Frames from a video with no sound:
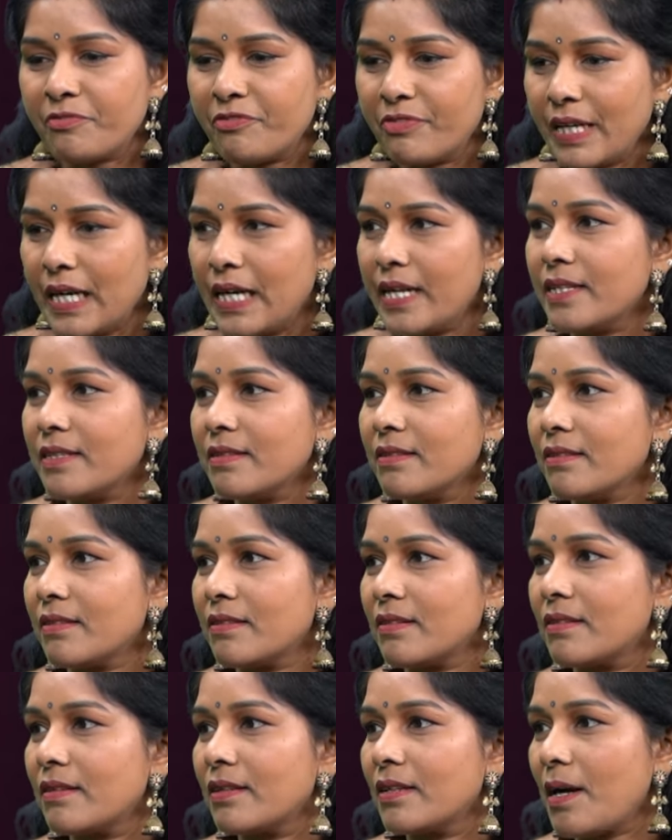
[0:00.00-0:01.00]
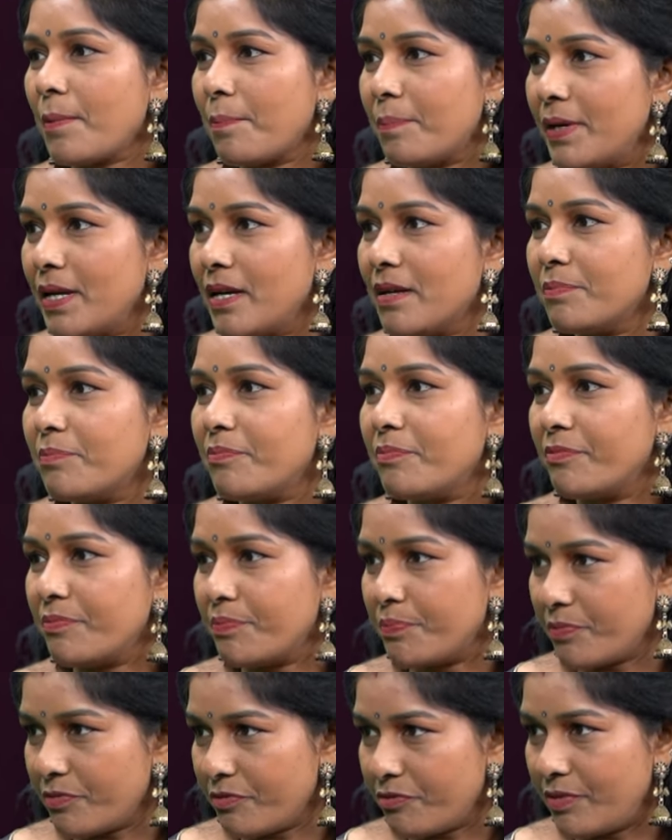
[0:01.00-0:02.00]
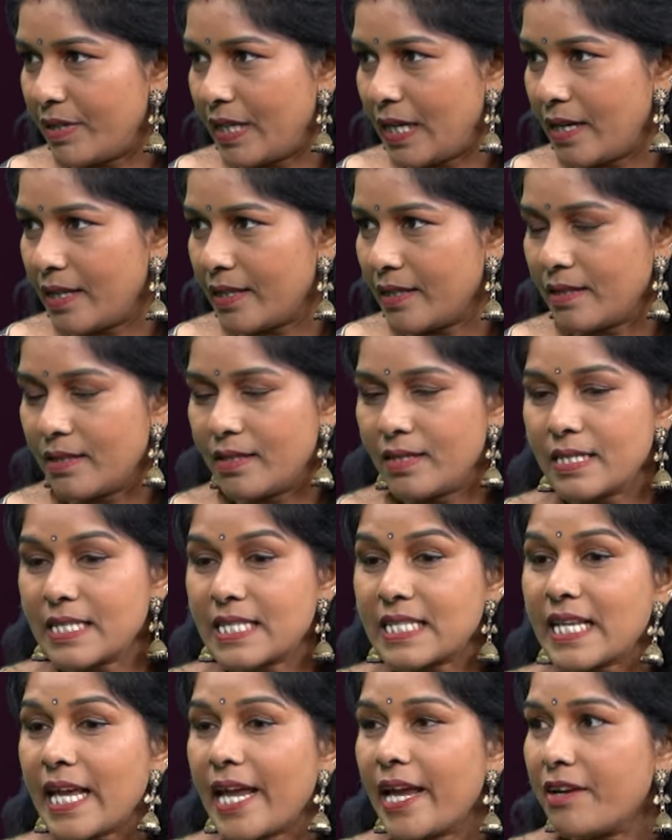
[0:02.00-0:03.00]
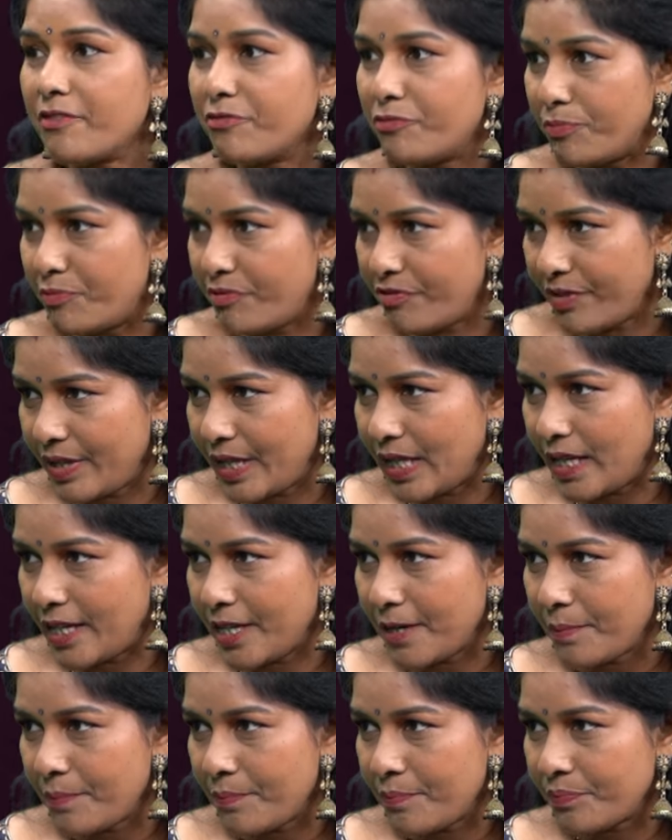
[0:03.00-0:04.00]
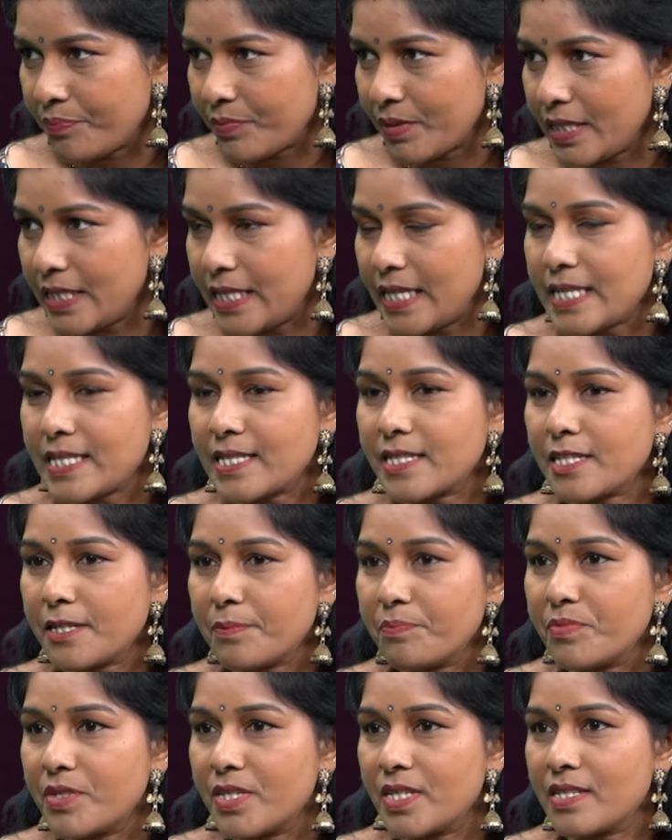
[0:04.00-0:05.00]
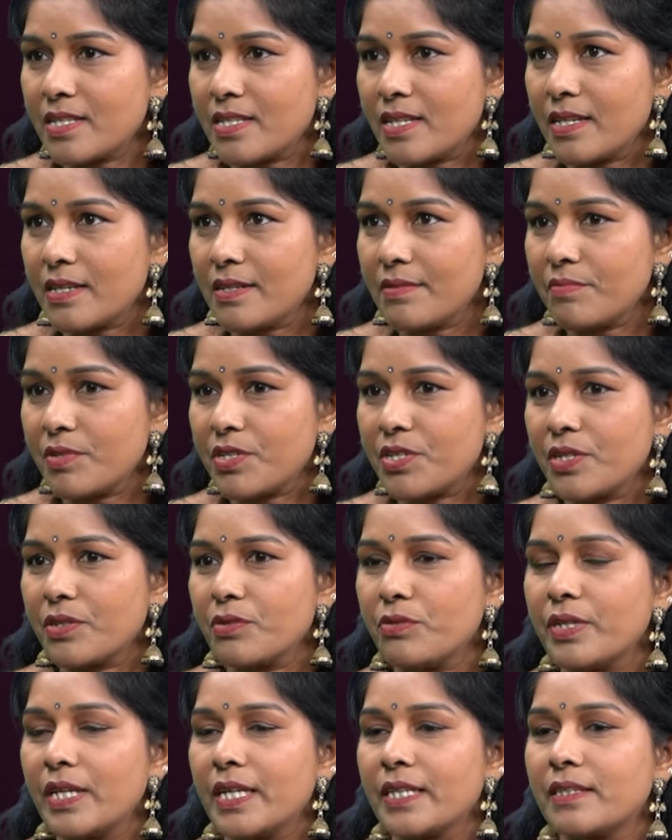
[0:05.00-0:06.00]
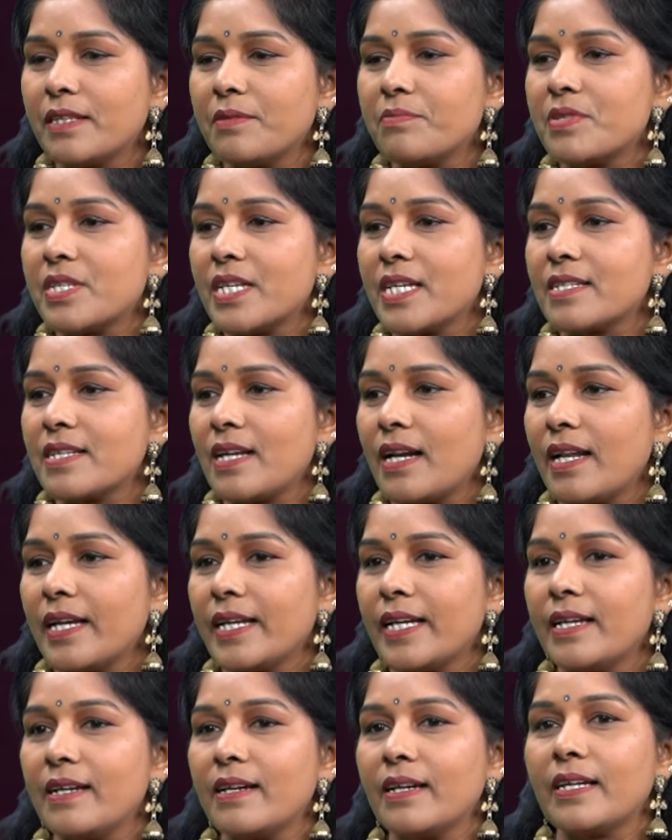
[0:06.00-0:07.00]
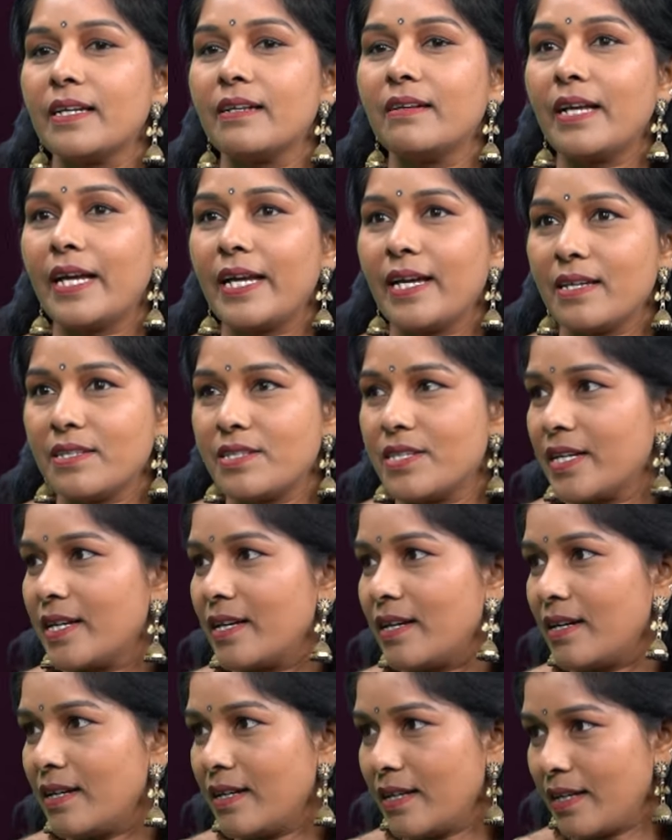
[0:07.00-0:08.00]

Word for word: फीलिंग अपना फीलिंग सेफ फीलिंग ये सब चीज़ें बच्चे को एकदम से ऐसा लगेगा कि नया जगह